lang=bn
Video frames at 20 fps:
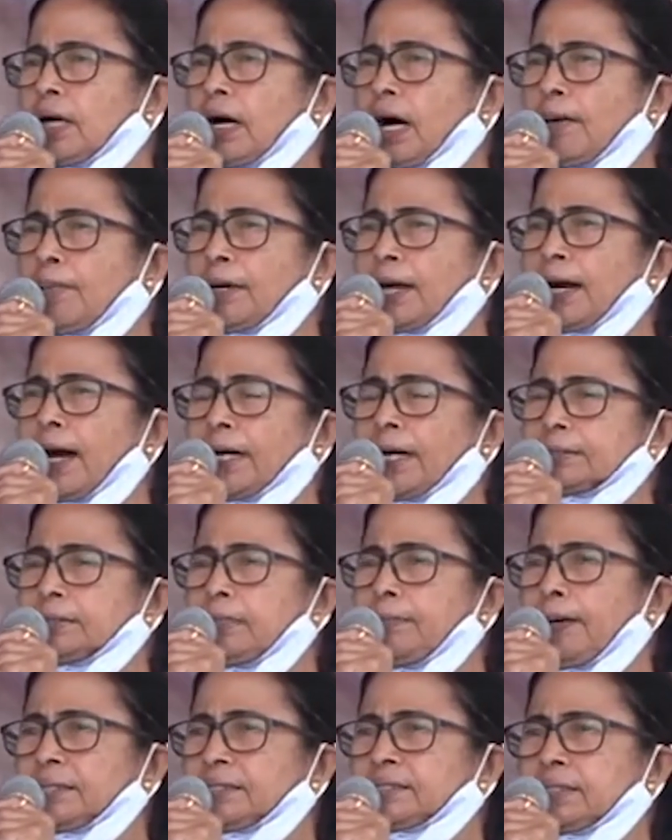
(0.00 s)
আমার
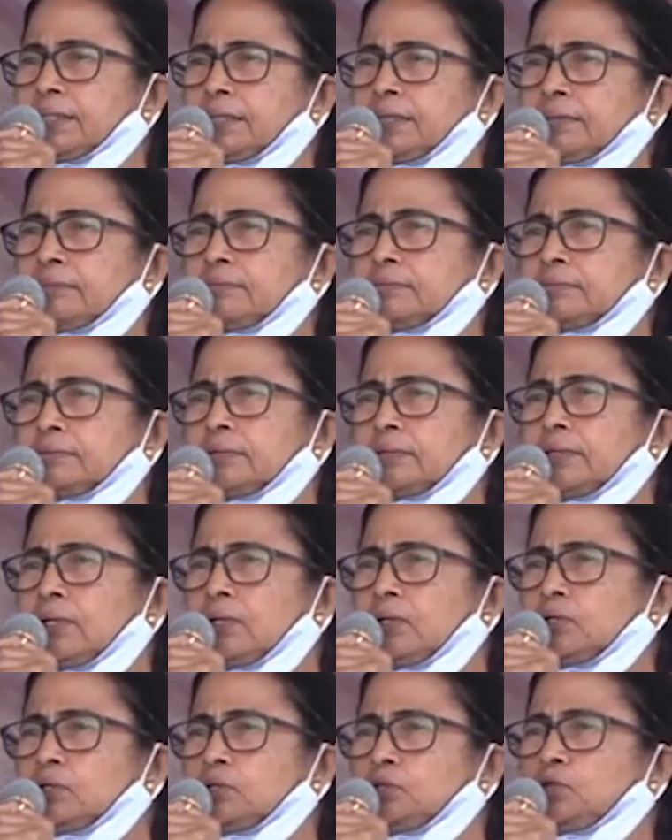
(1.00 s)
আদিবাসী
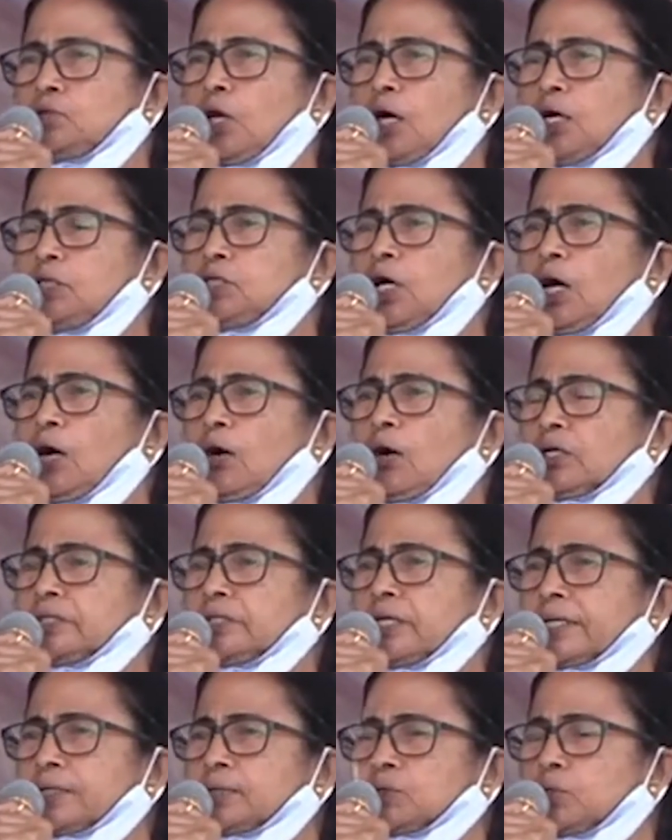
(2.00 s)
জয় জহর
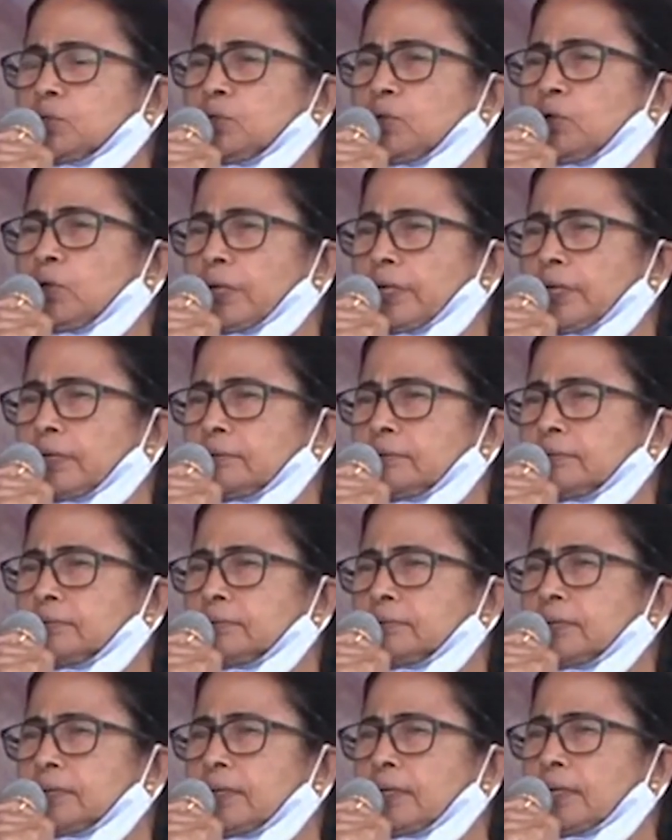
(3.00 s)
থেকে শুরু করে
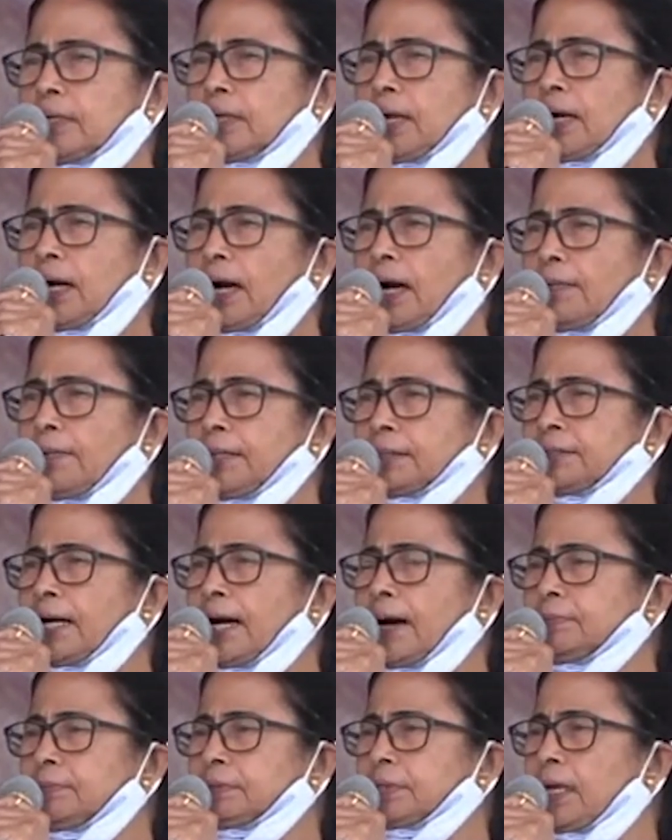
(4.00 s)
আমার
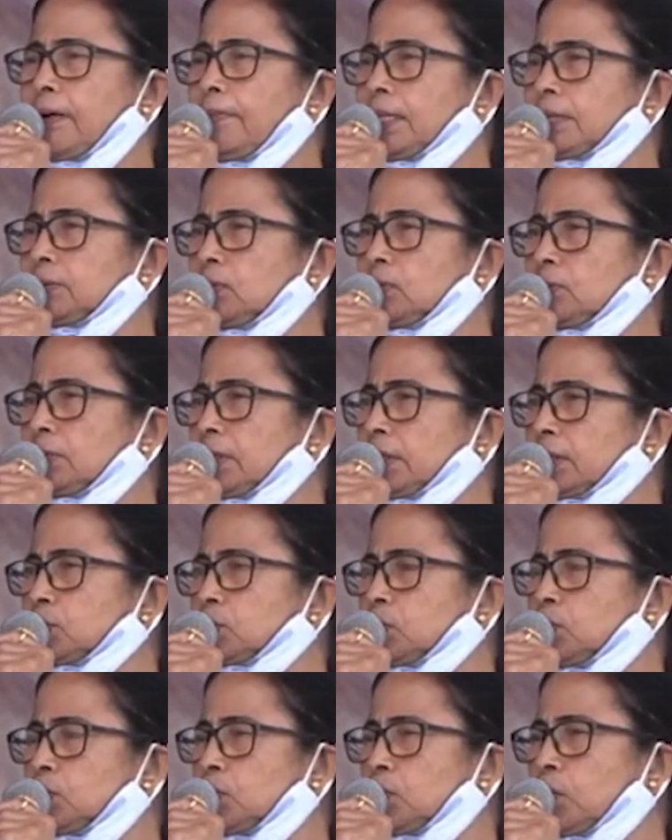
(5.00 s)
ধামসা মাদল থেকে
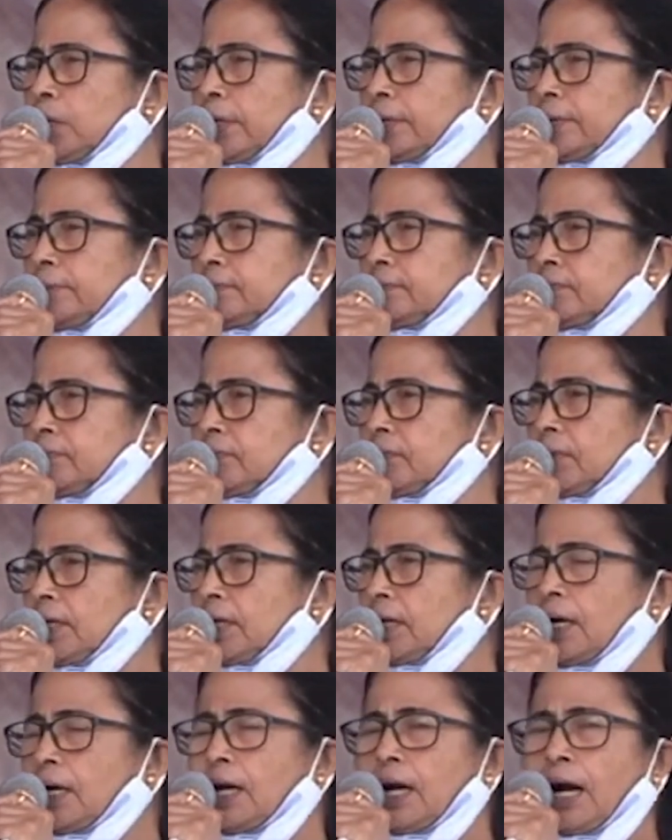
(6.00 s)
শুরু করে
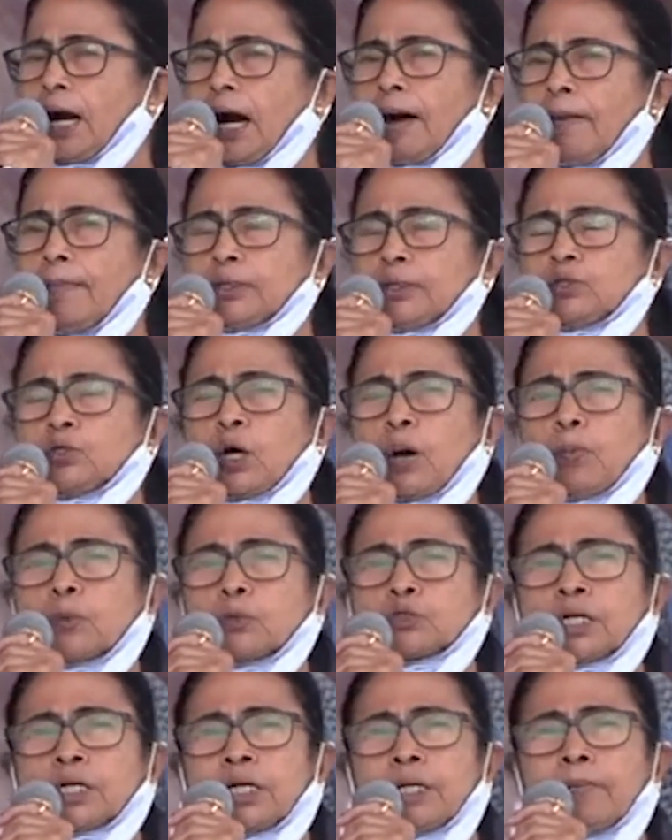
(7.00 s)
আমার
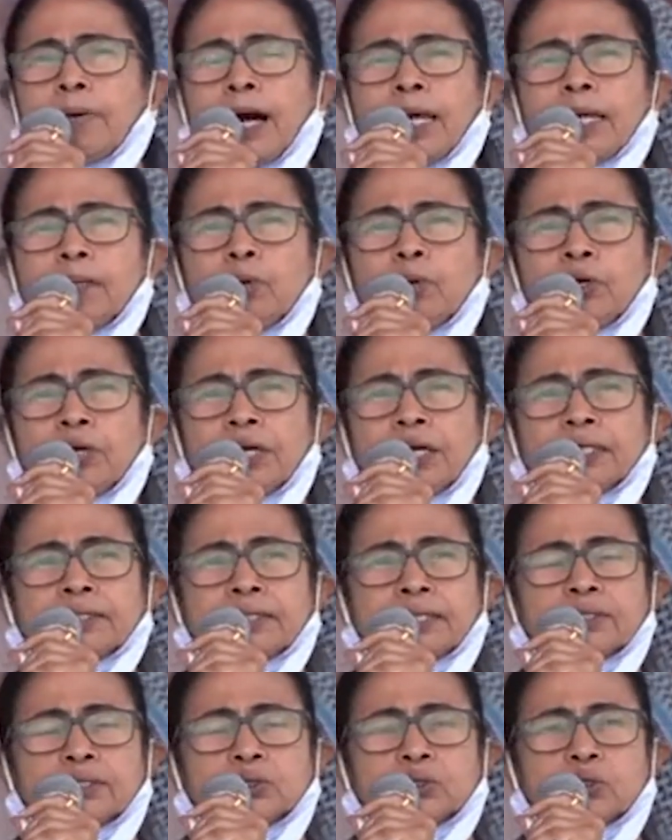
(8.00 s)
তপশিলি ভাই বোনেরা
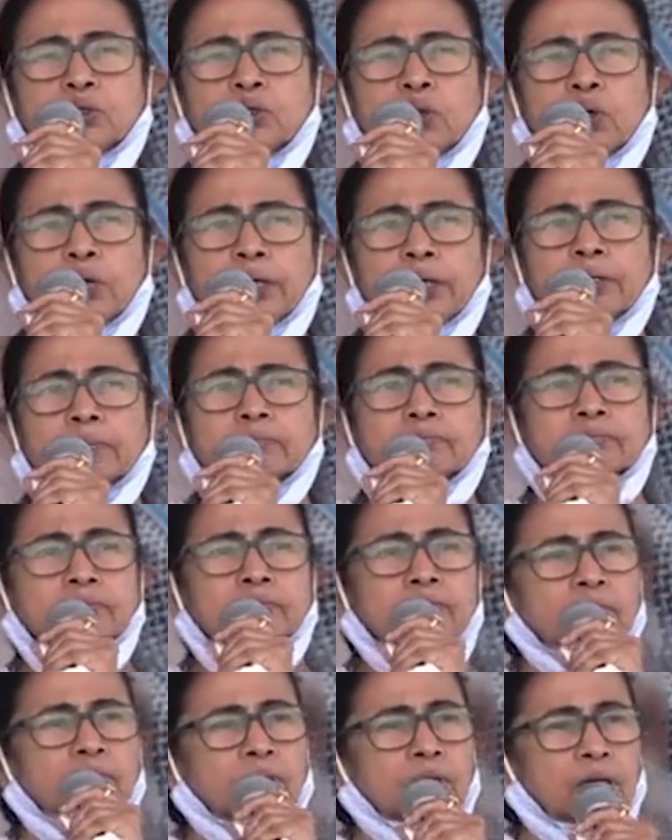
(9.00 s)
থেকে শুরু করে
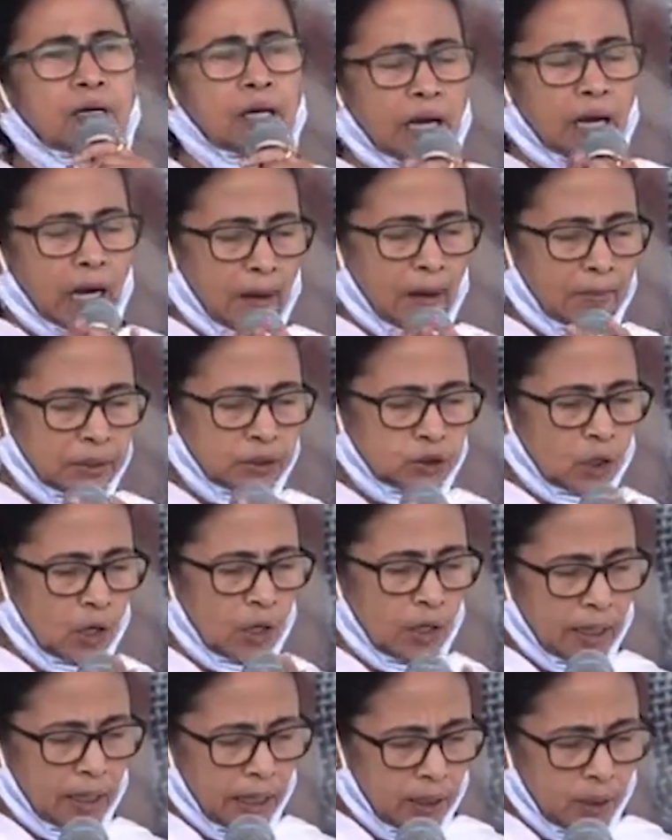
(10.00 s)
আমার
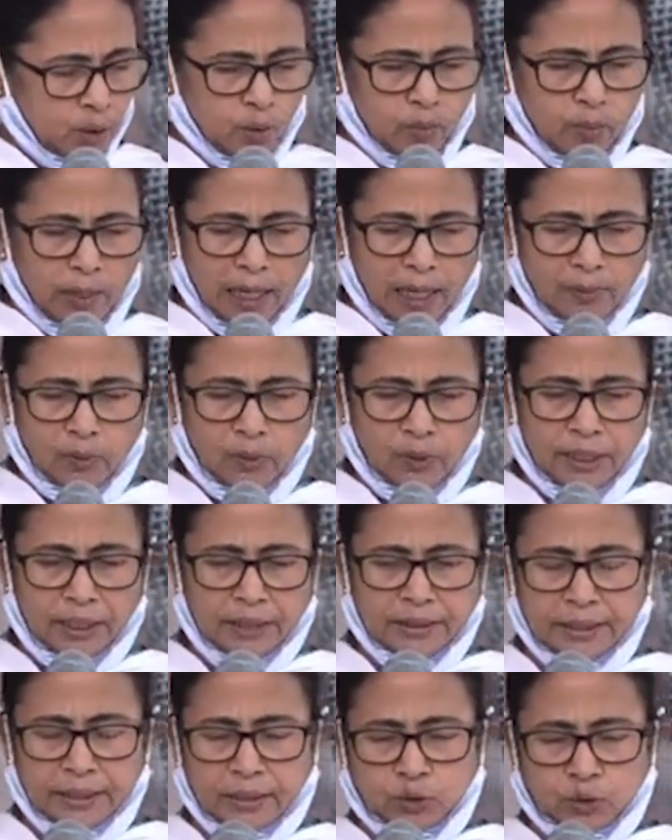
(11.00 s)
সংখ্যালঘু ভাই
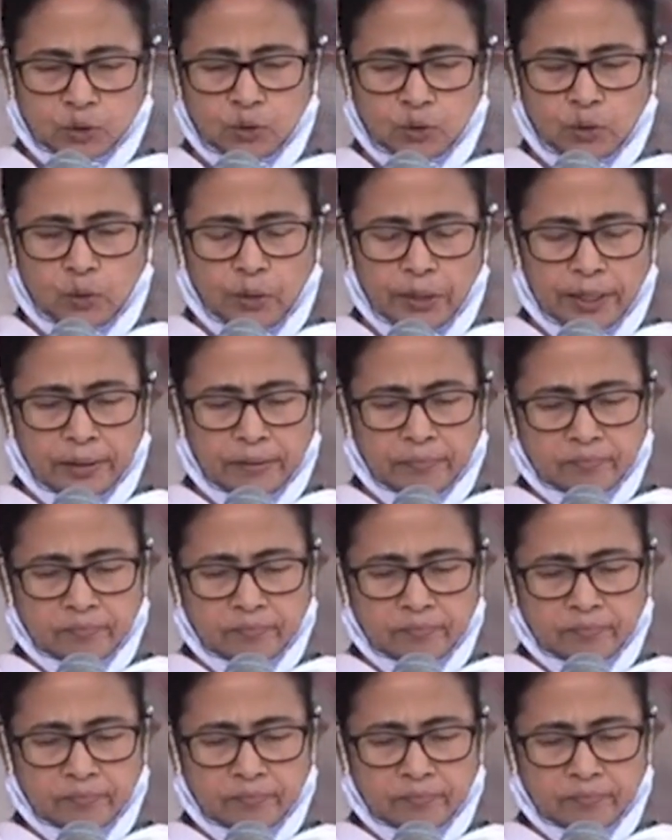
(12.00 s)
বোনেরা থেকে শুরু করে